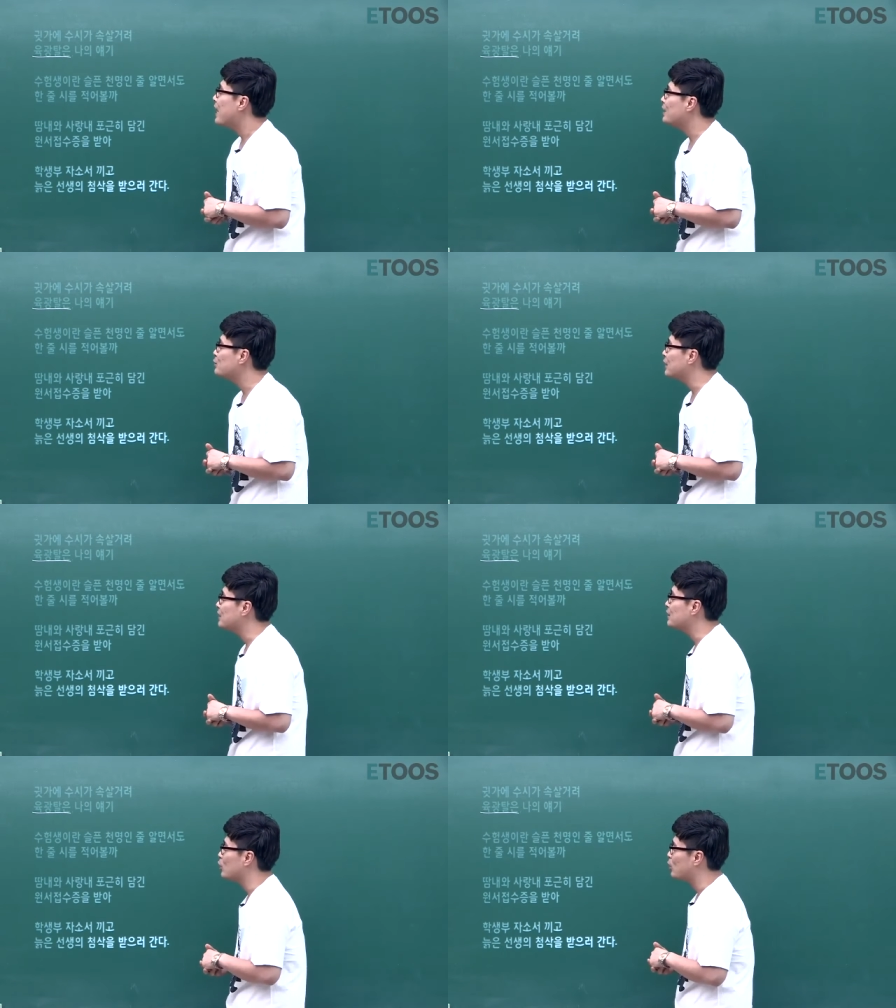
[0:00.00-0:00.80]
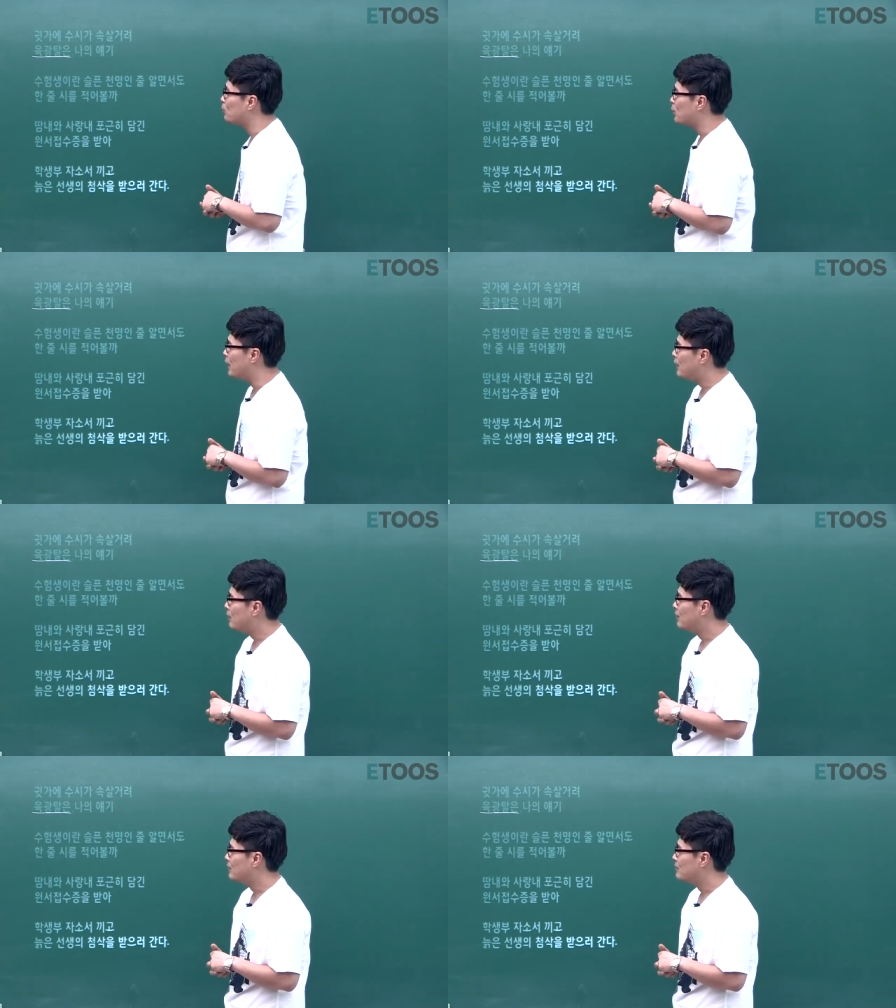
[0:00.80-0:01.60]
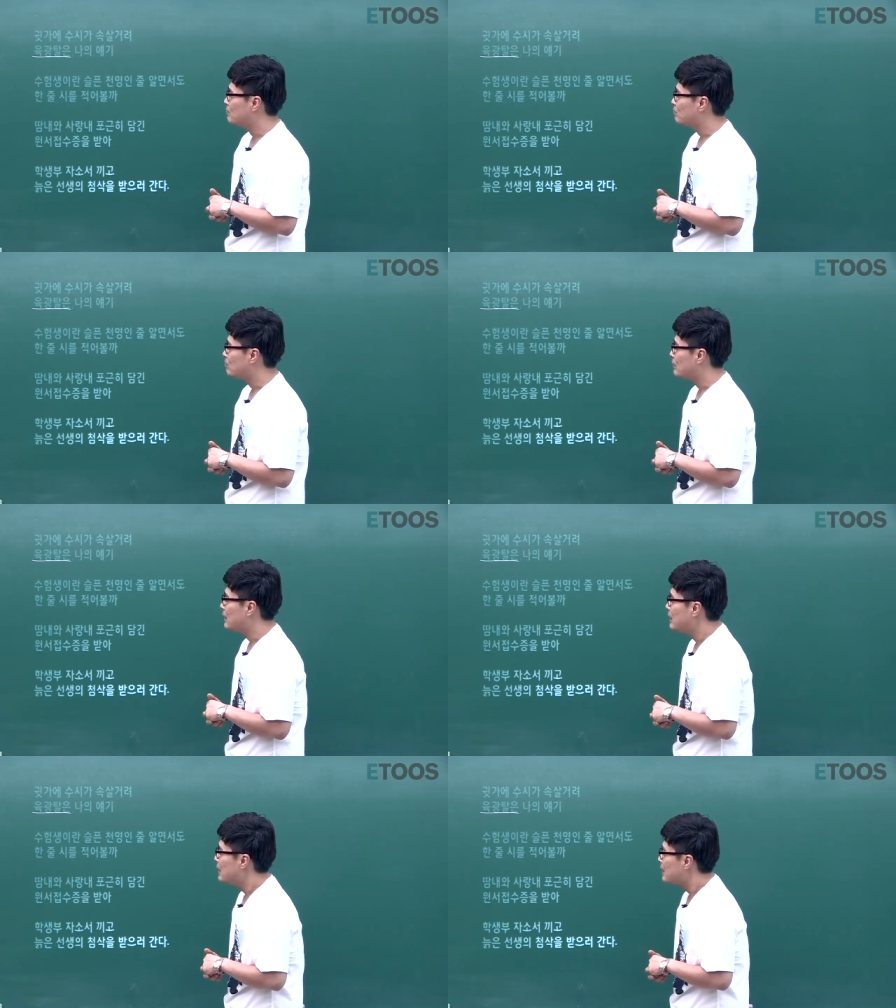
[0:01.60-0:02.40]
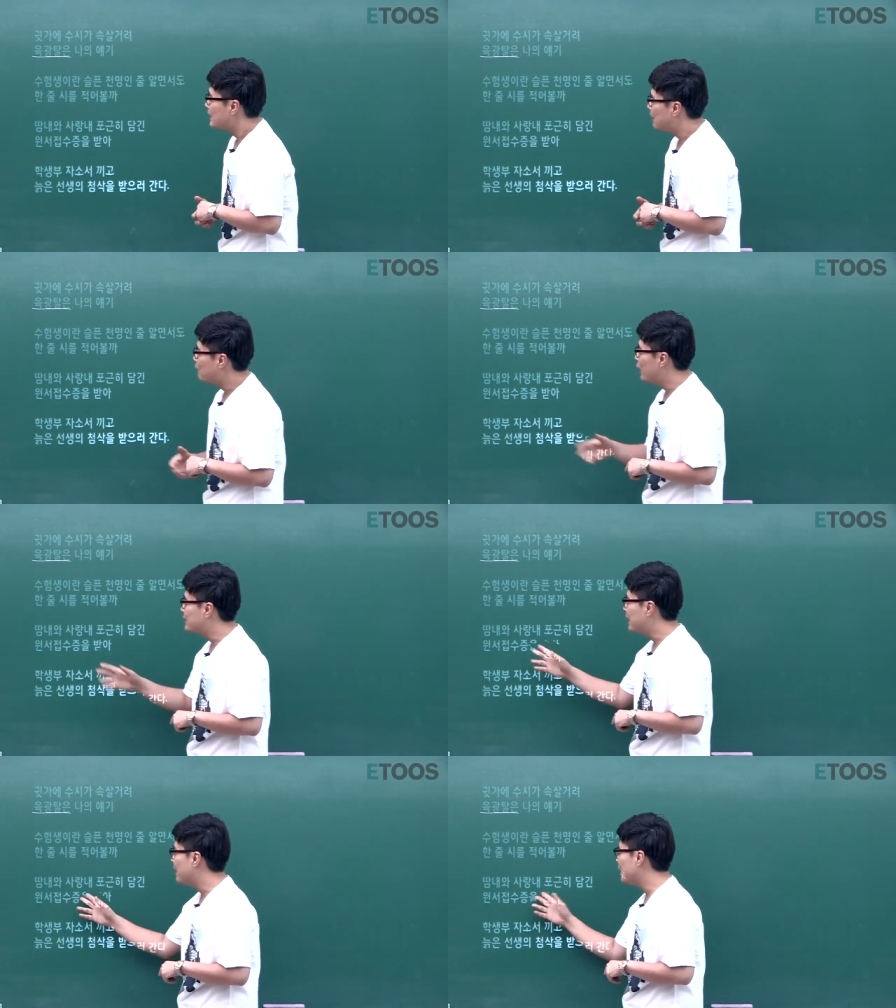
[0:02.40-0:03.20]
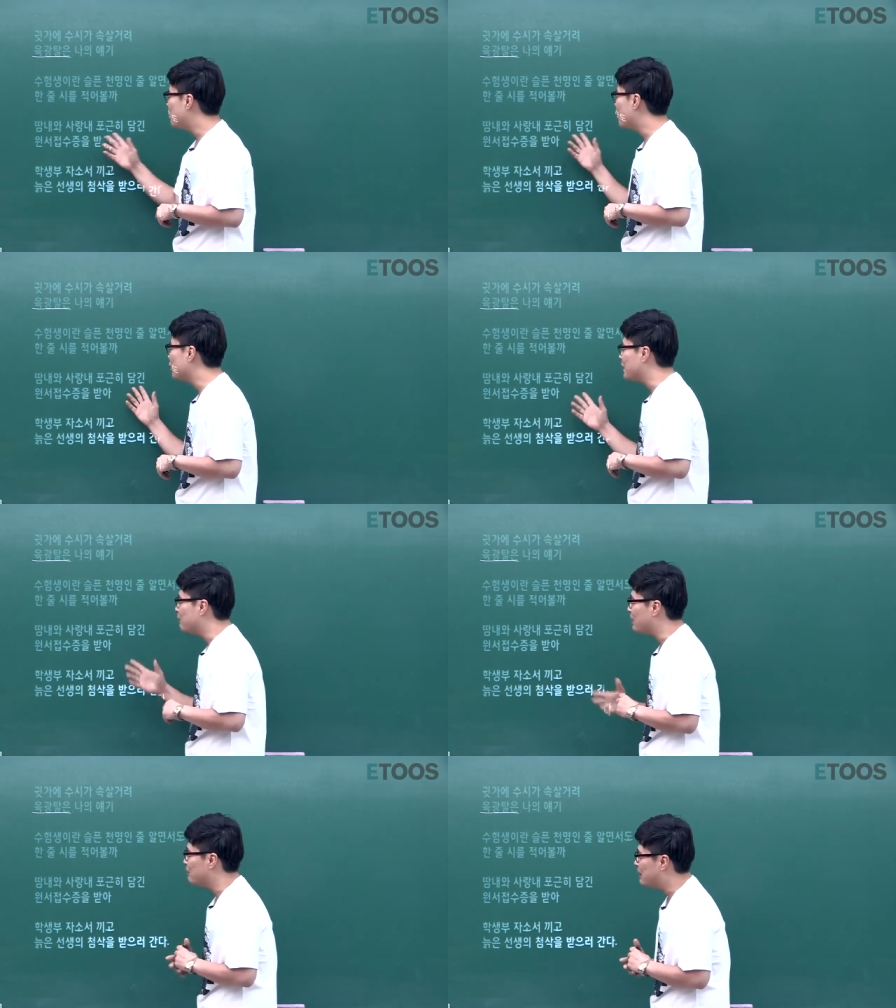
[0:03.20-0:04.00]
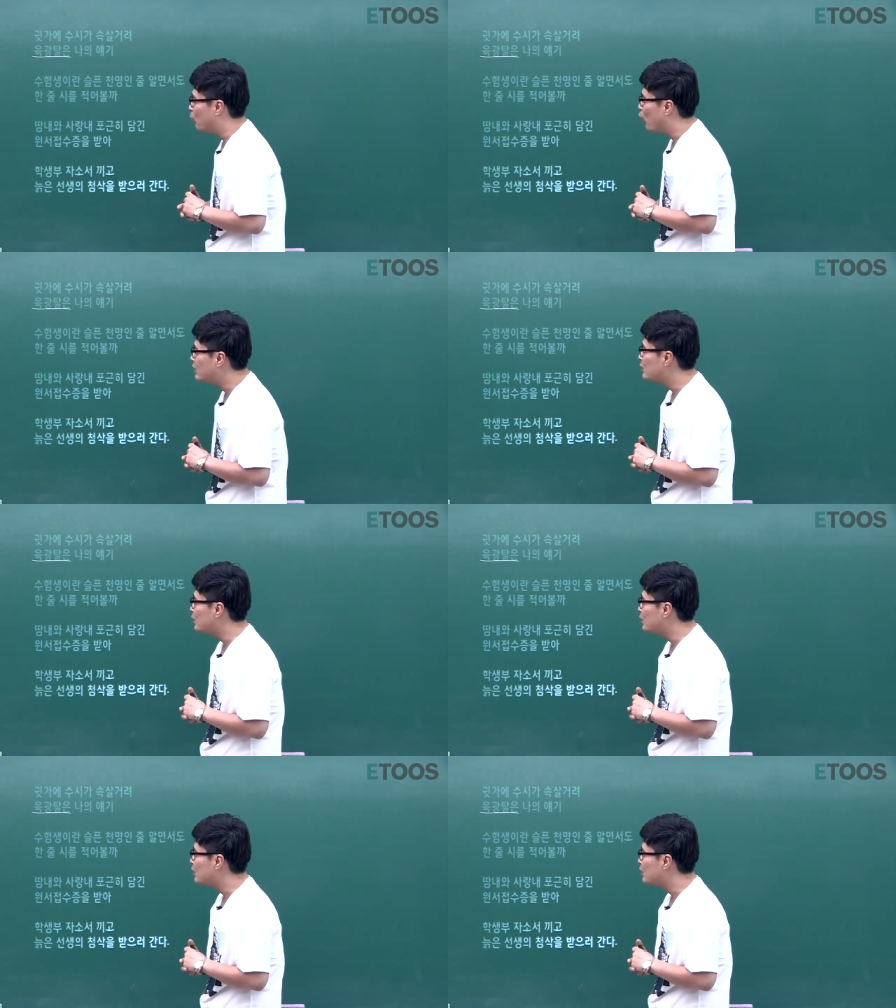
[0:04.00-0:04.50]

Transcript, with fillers: 한 줄의 시를 적어볼까? 땀내와 사랑내 포근이 담긴 원서